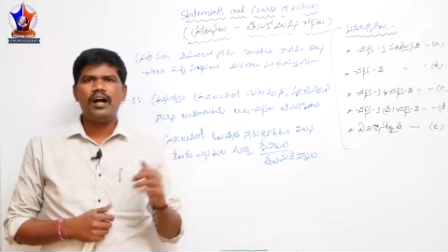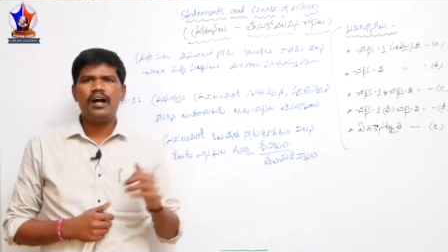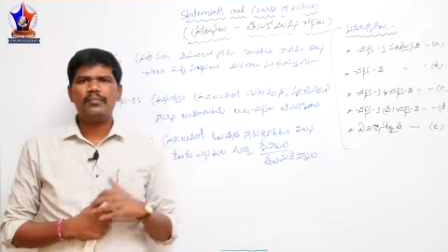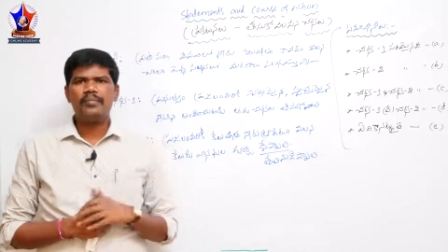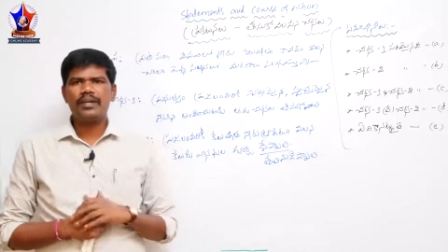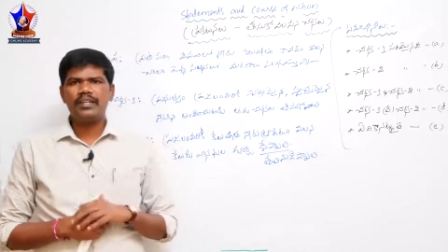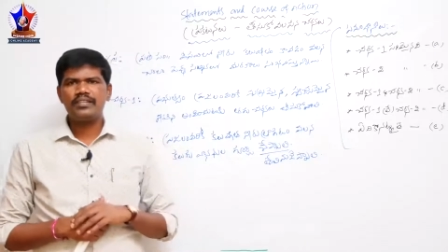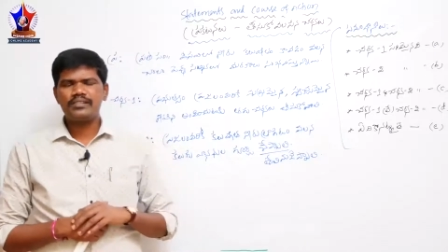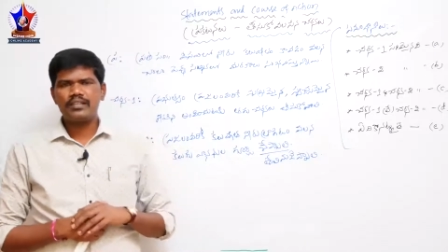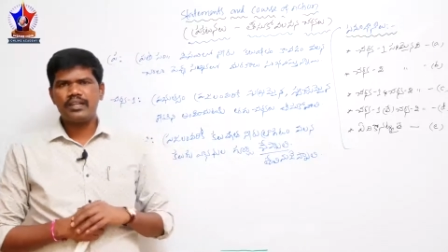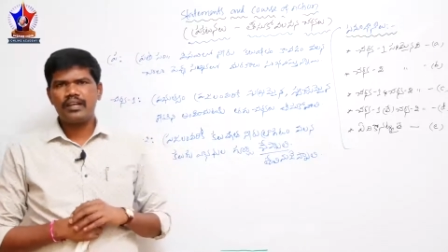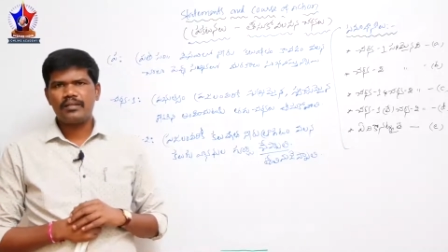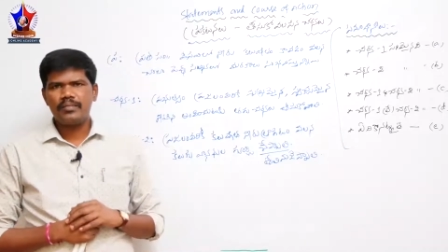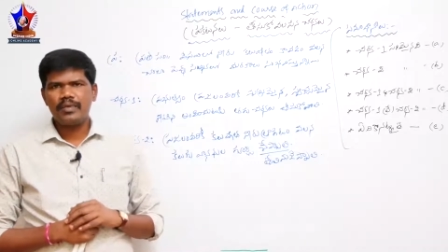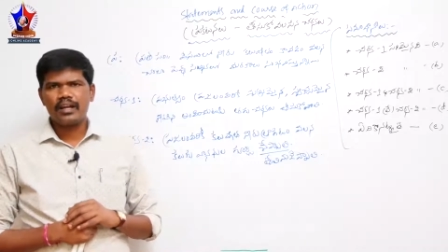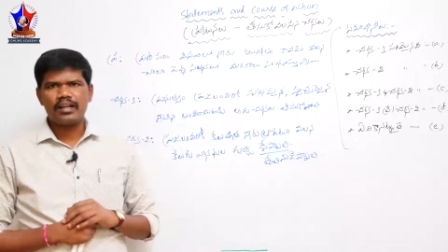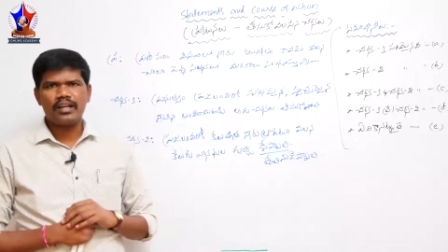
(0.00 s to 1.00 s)
ఆ
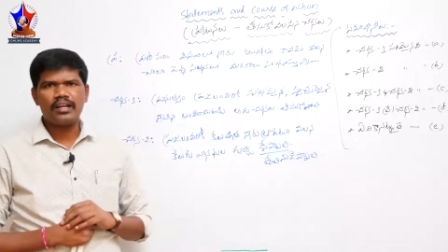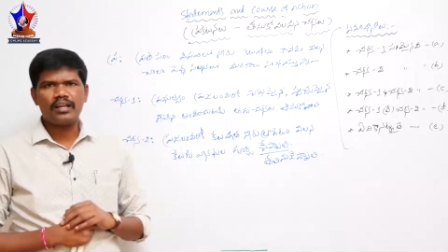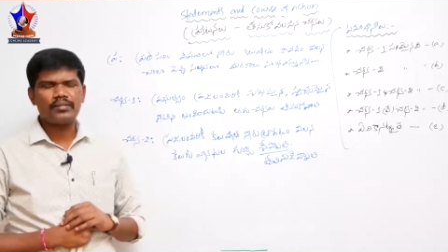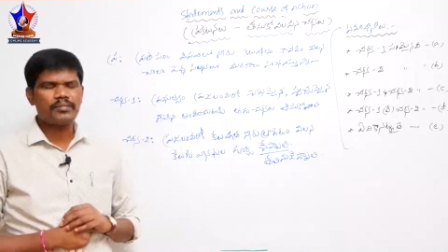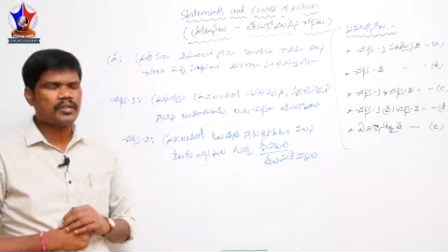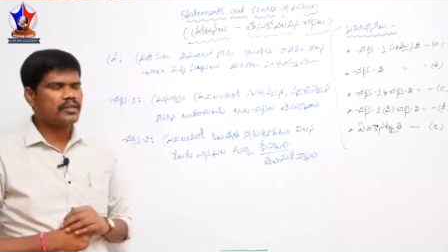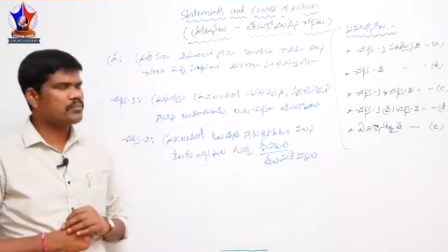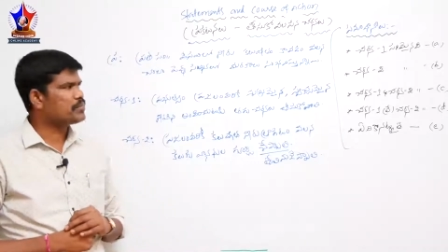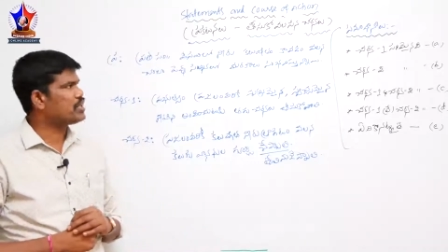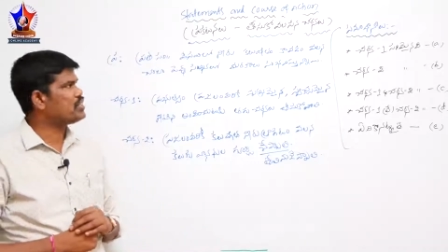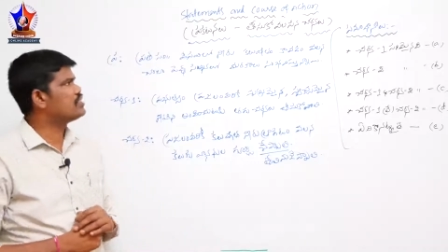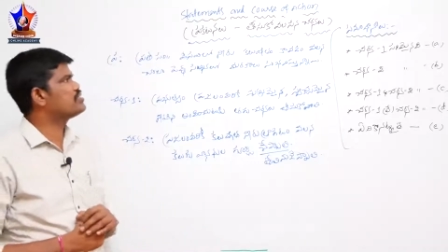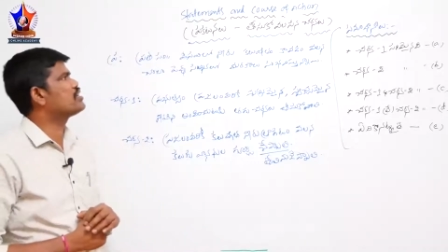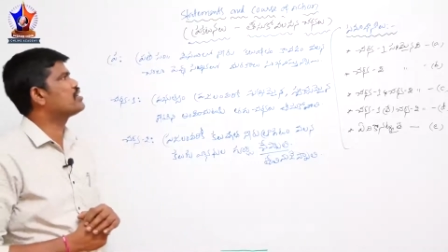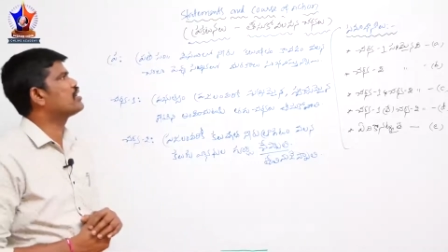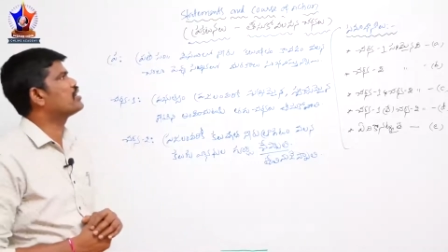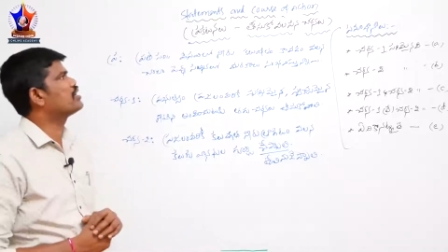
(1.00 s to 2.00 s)
పరిష్కార మార్గాలని మనం
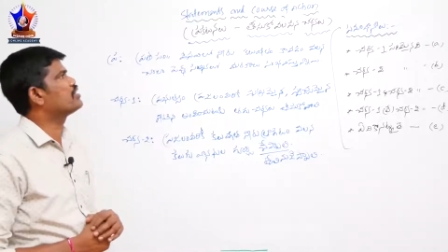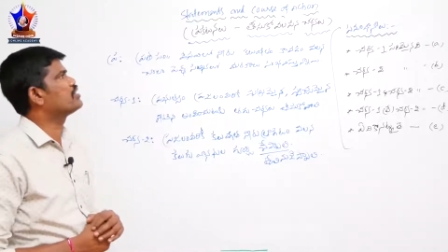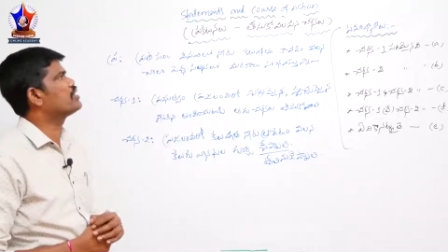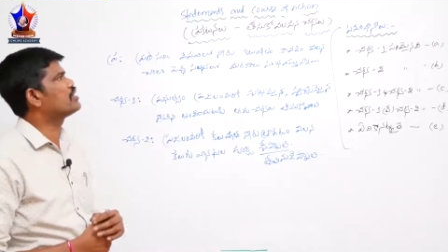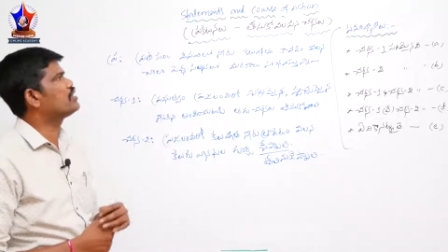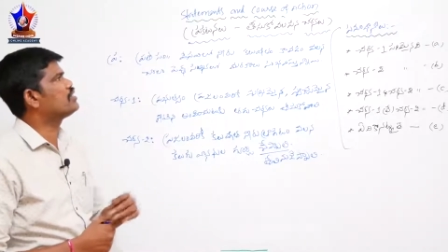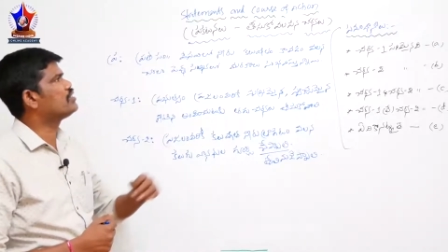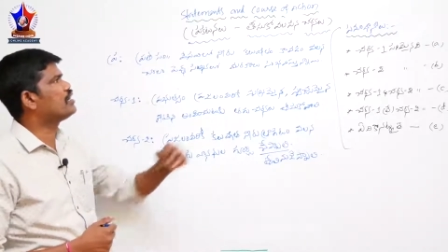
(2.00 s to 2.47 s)
ప్రతిచర్య కింద